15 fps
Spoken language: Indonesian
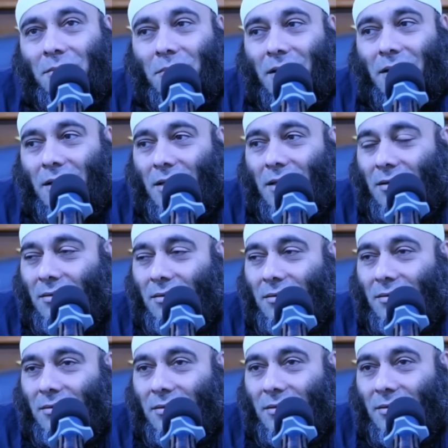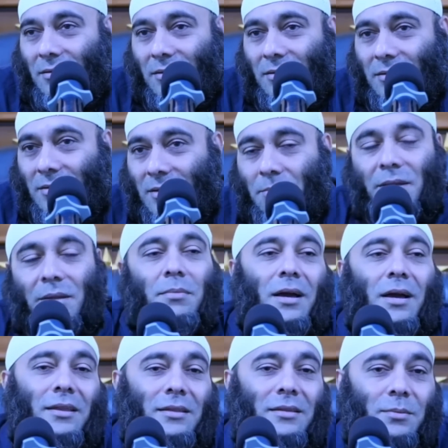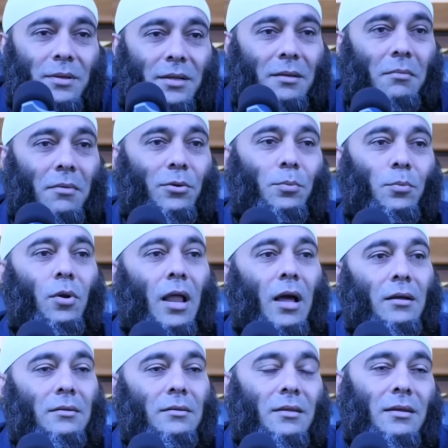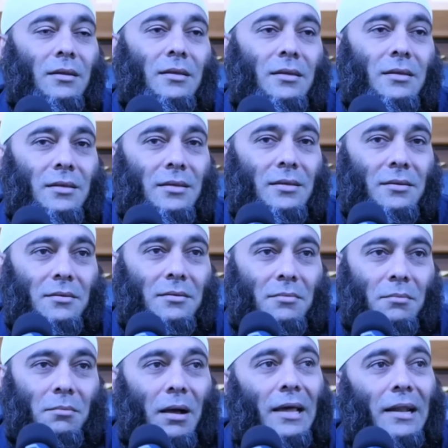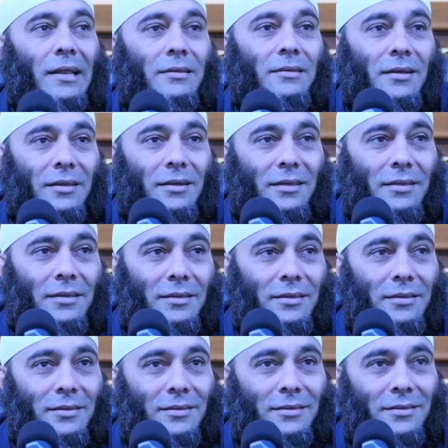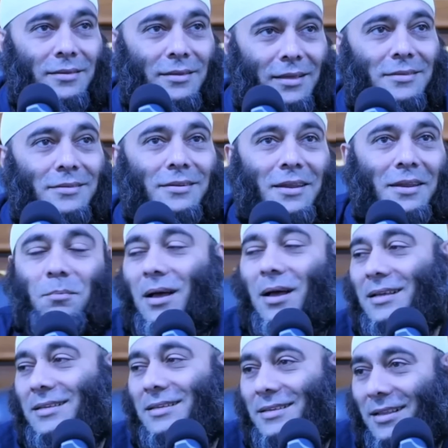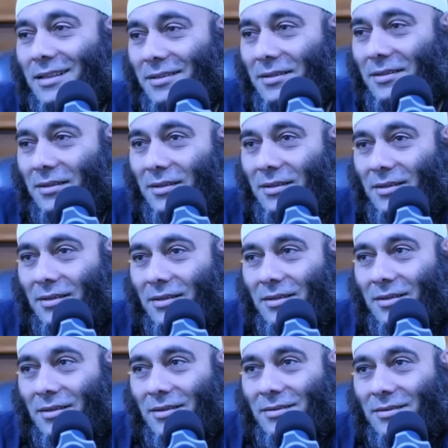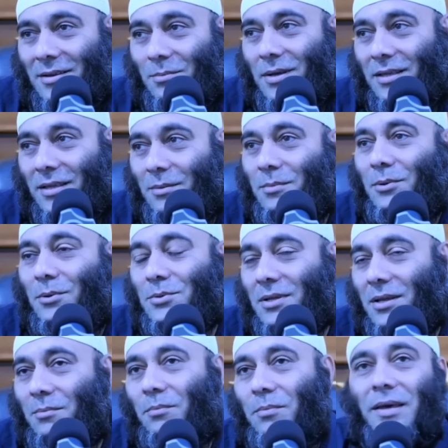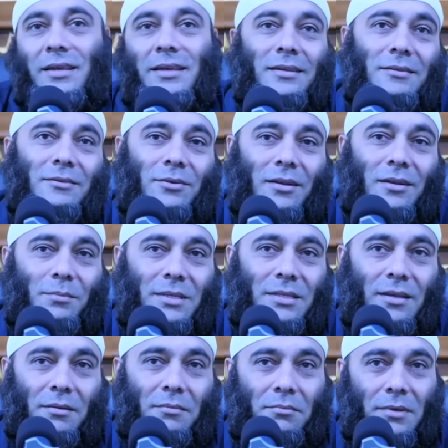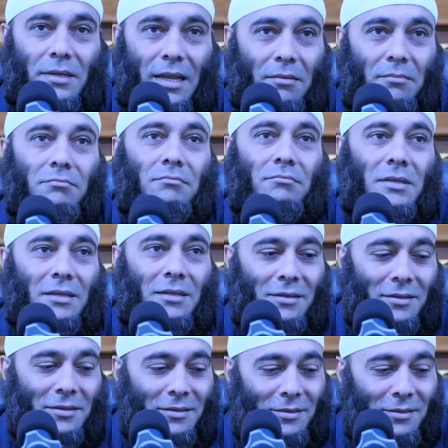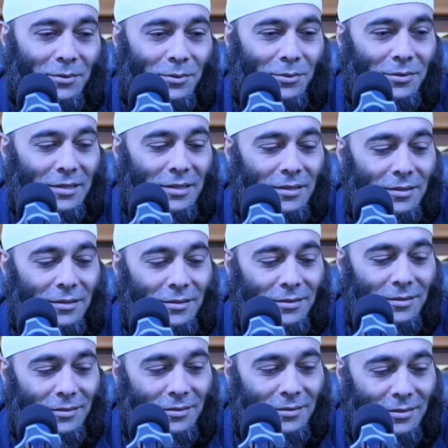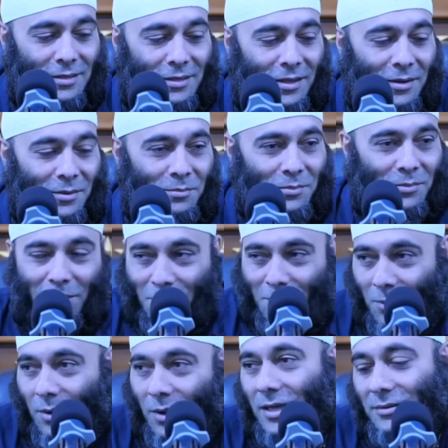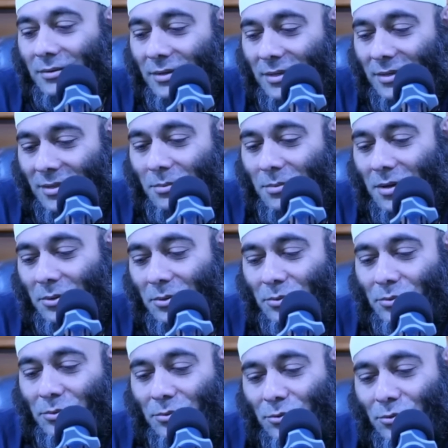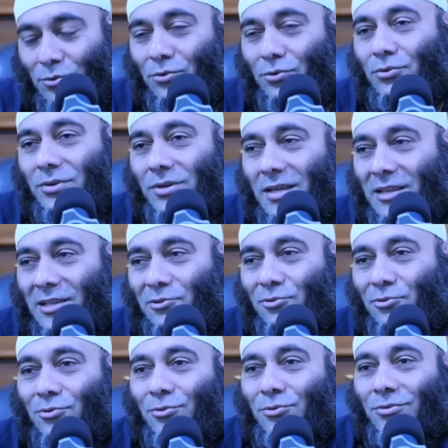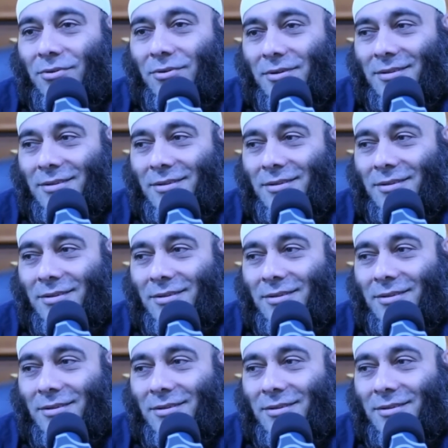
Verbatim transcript: Maka eh, saya pribadi ini sebenarnya baru pulang tadi kemarin hari ya Senin pagi lah. Senin pagi baru sampai kurang lebih jam 6 eh, dengan rombongan kita baru turun dari gunung